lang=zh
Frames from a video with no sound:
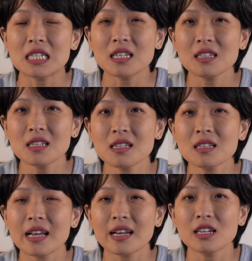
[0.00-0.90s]
薪资
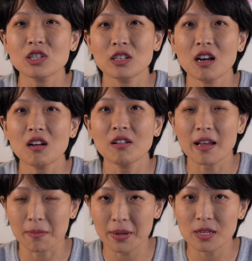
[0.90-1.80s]
大概是高
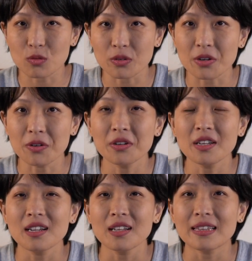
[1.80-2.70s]
两倍左右。
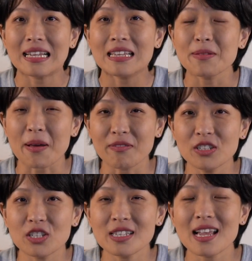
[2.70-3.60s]
那那百
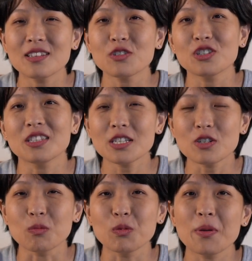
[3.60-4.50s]
分之三就是既
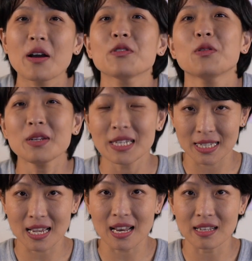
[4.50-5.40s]
有目标又会写
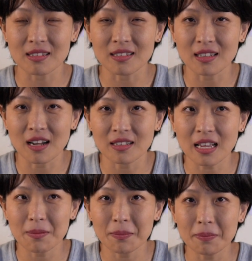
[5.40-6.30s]
下来的人呢，
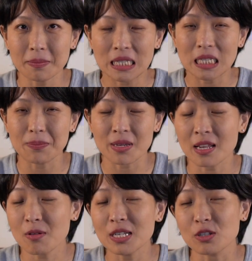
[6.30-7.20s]
他的比
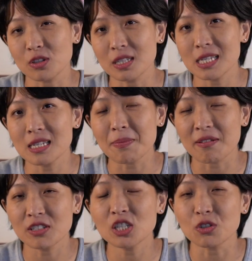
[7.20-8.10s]
另外九十七百
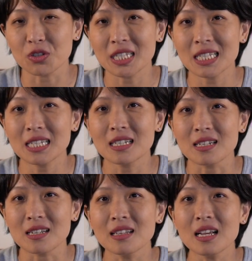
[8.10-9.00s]
分之九十七的
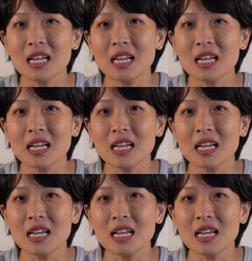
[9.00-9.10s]
人。